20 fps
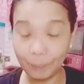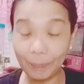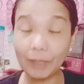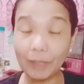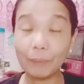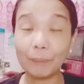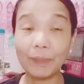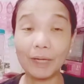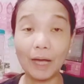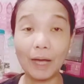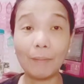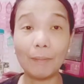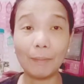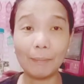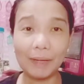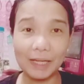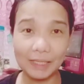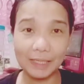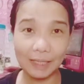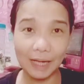pero
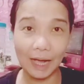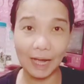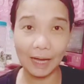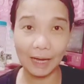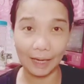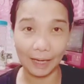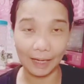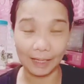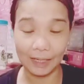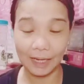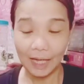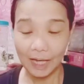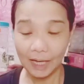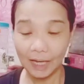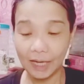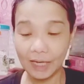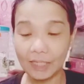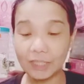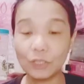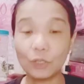pinakamabilis sa akin
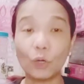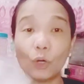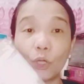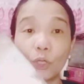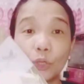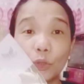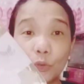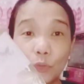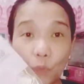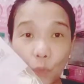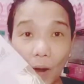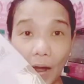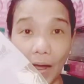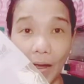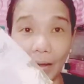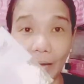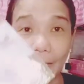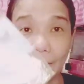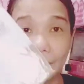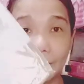is color
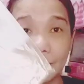white.